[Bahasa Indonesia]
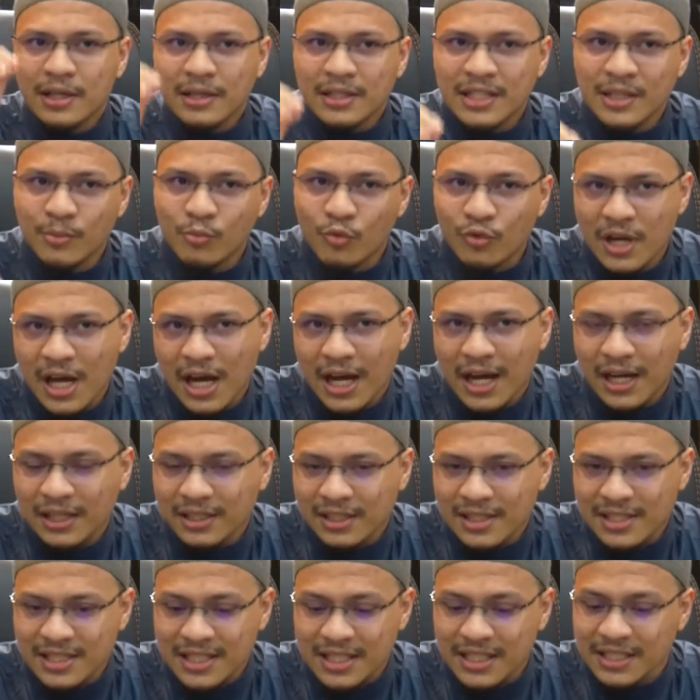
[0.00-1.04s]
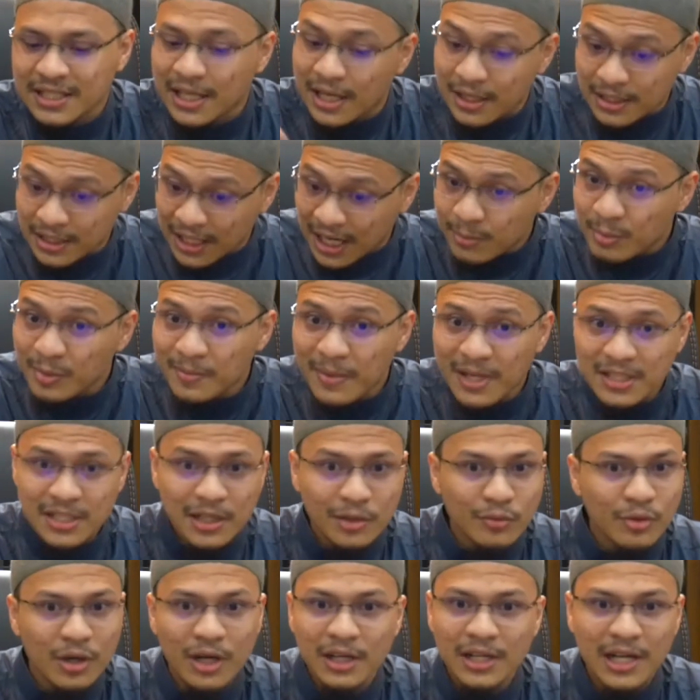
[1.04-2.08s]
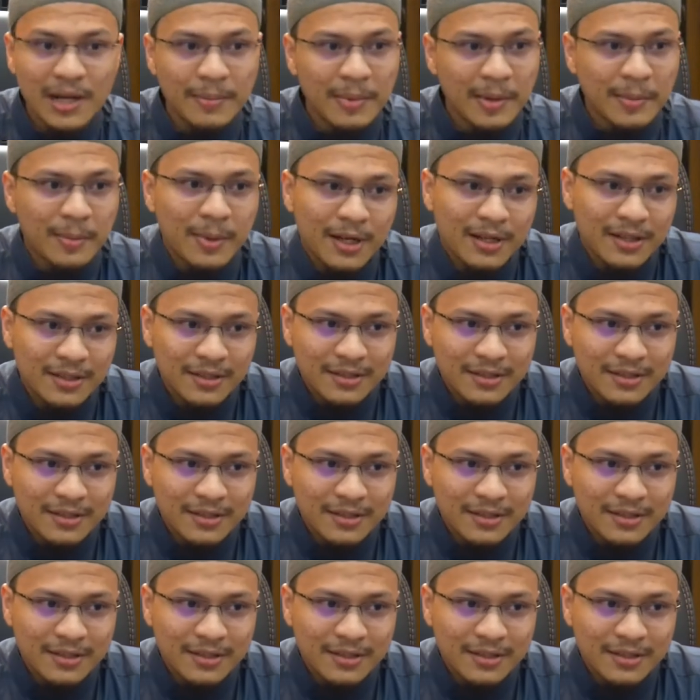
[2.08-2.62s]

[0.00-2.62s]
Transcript: dimudahkan rezekinya dengan membaca Quran nggak apa-apa.